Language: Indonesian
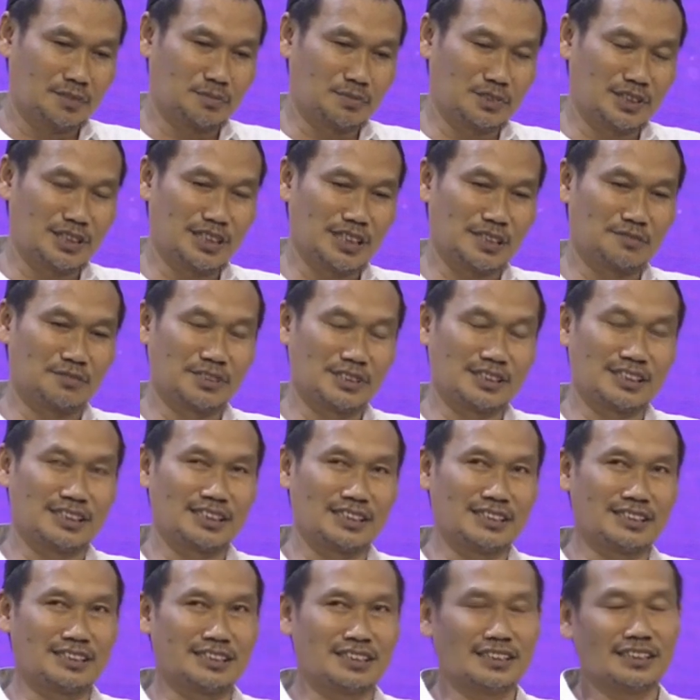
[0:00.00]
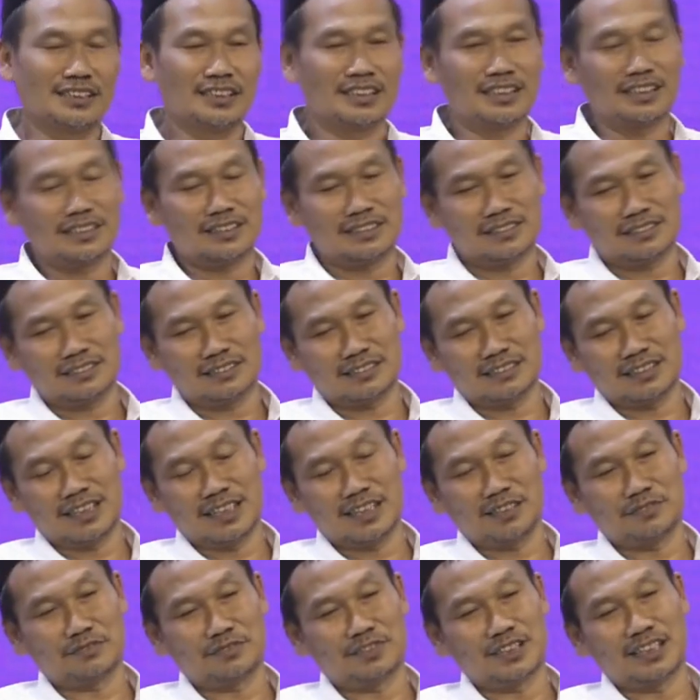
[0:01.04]
Kemudian wonten istilah
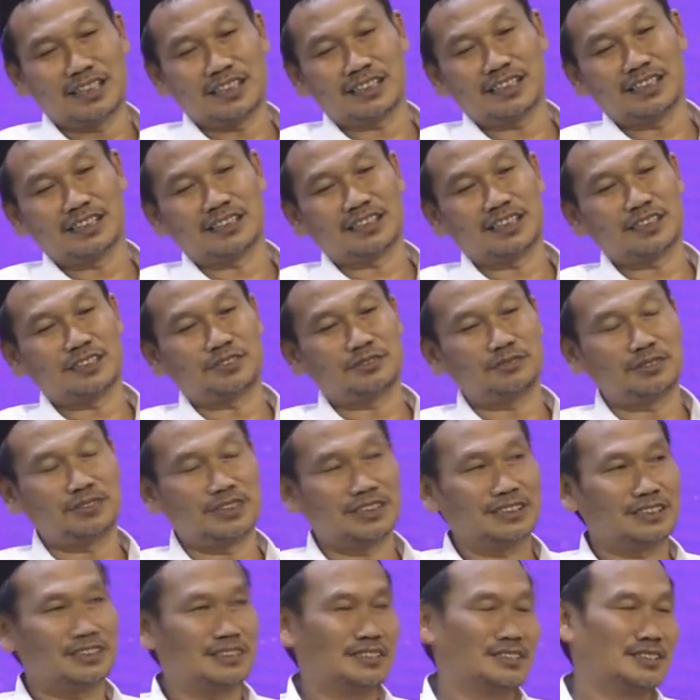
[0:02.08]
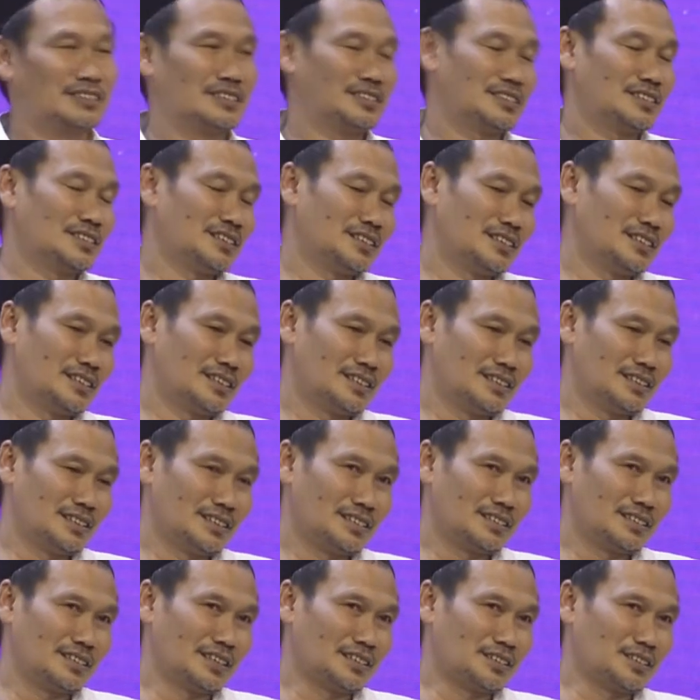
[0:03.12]
Alfiah Ki Jazuli.
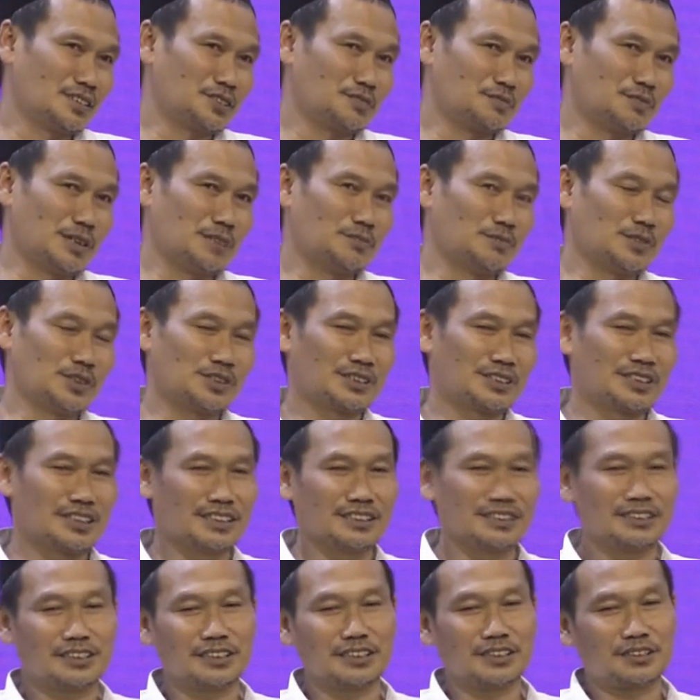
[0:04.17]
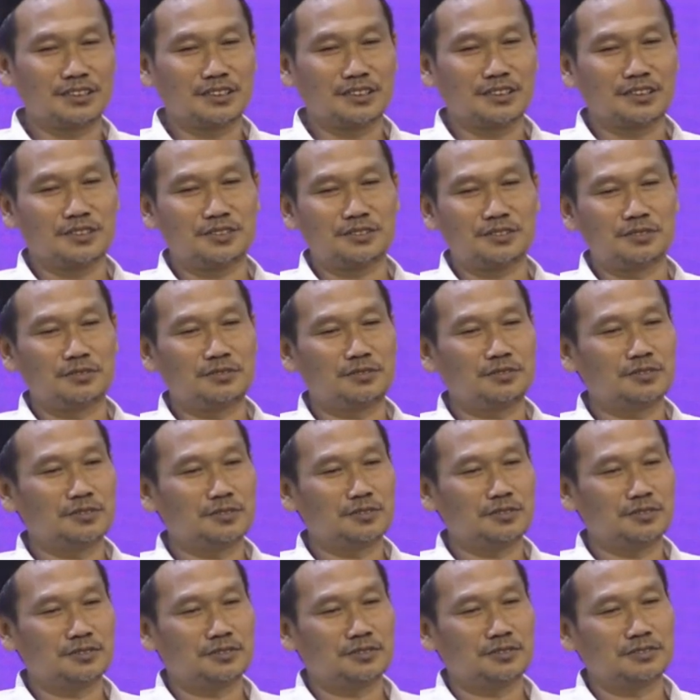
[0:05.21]
Tetes bahmun sering cerita
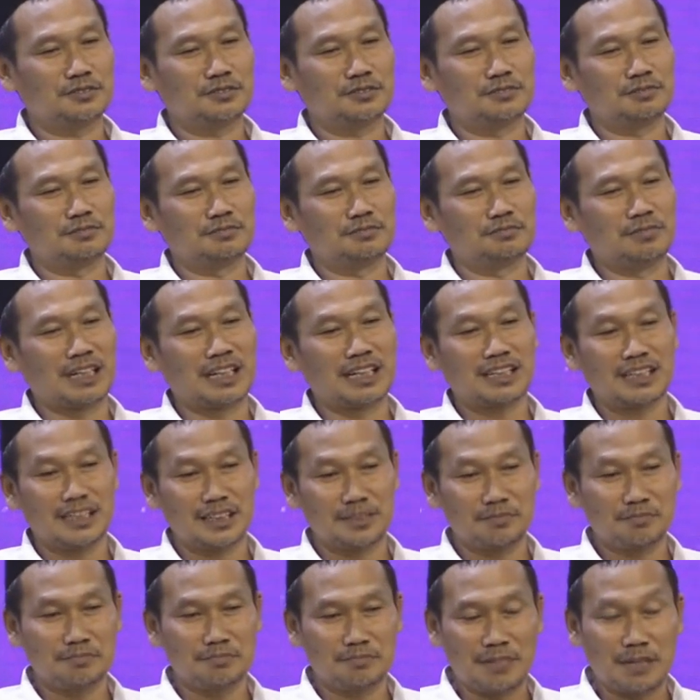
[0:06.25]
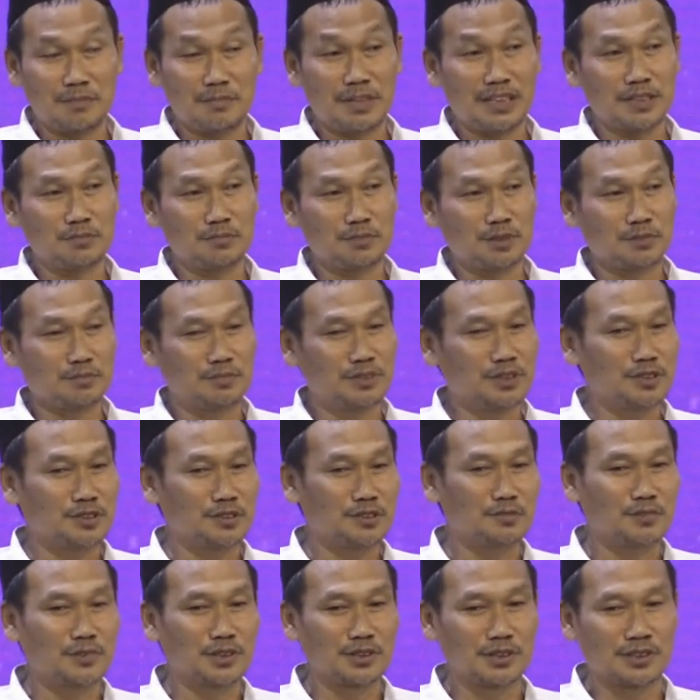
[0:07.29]
dulu Mbah Khim, pamanipun
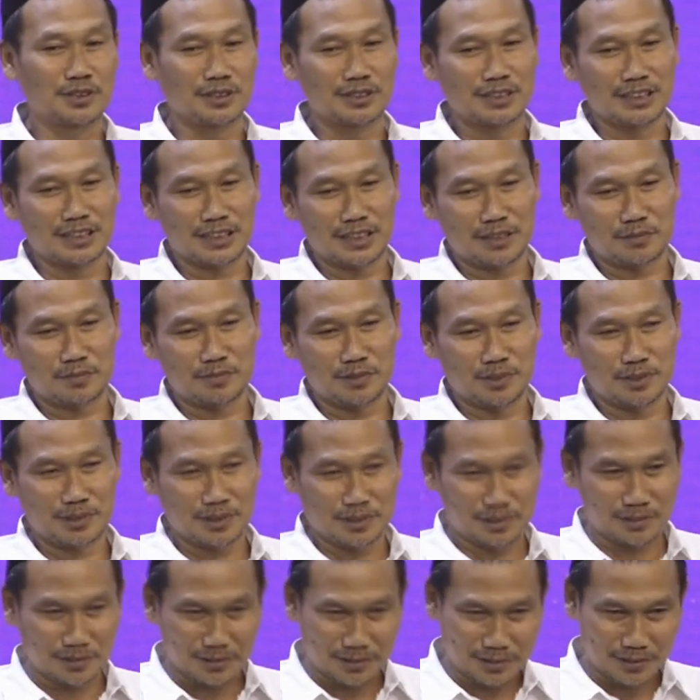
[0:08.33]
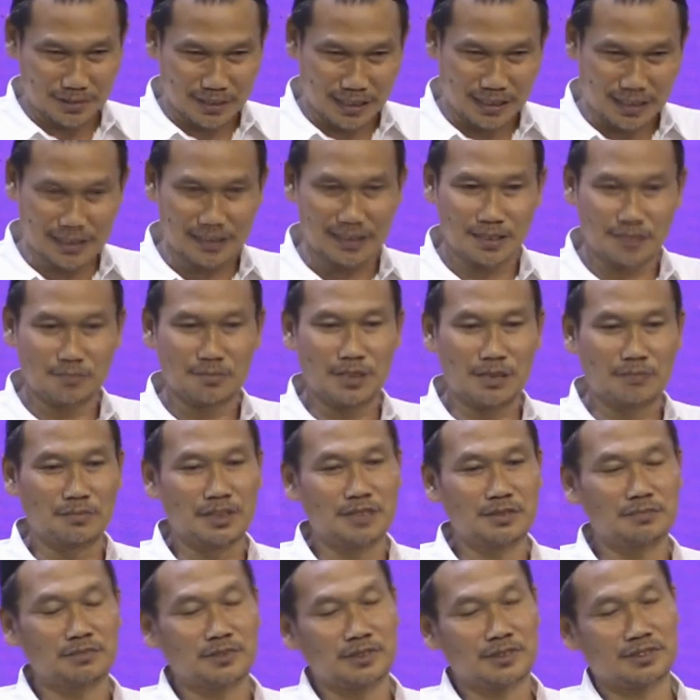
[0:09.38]
beliau itu mondok teng Lirboyo, kalian Mbah
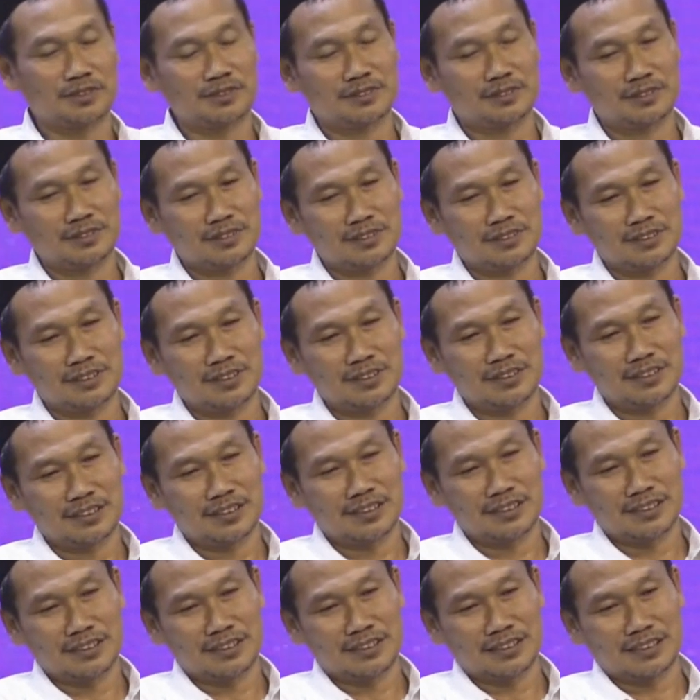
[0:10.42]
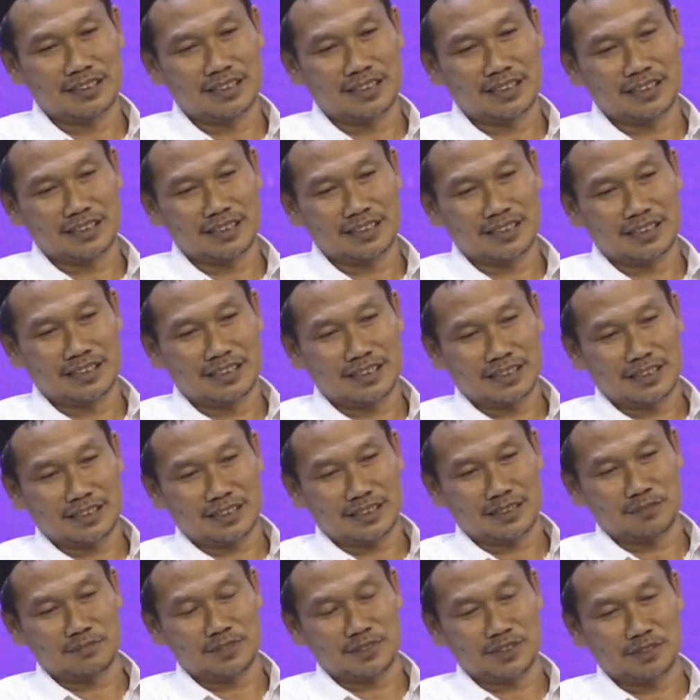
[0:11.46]
Maimun. Gara-gara
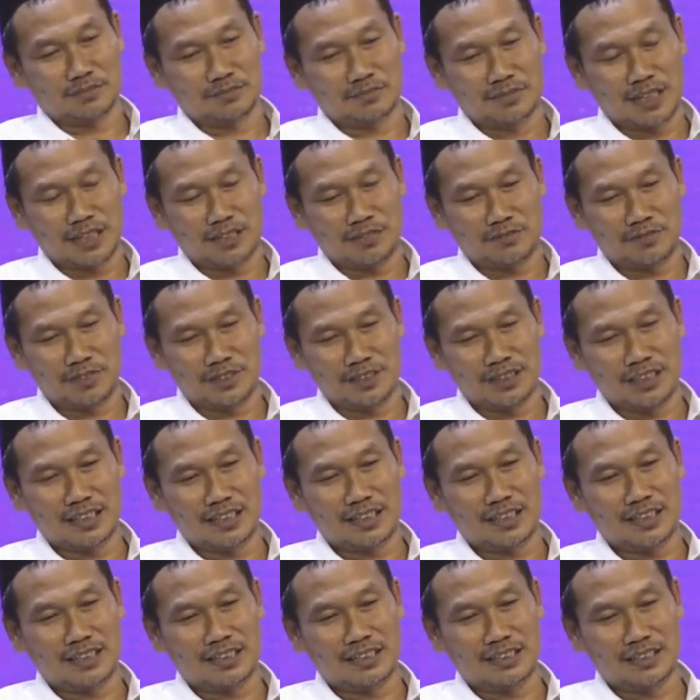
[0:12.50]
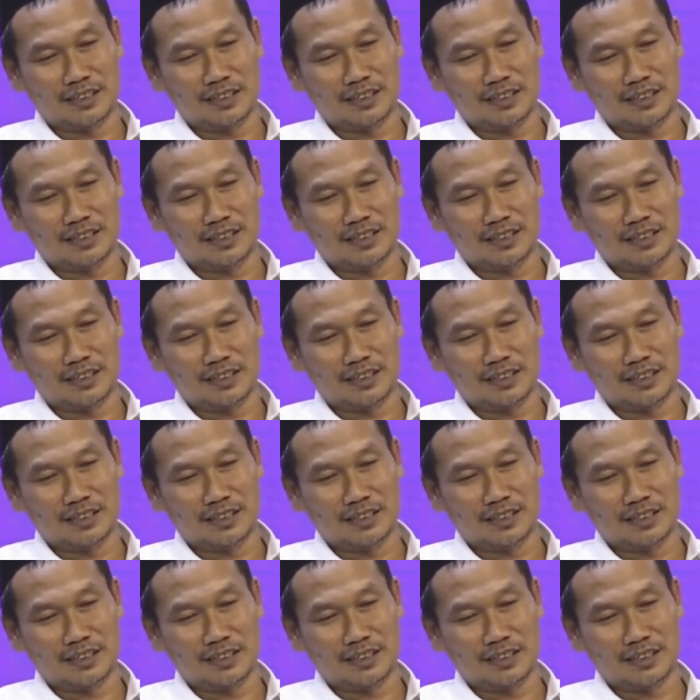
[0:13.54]
kesemsem Alfiah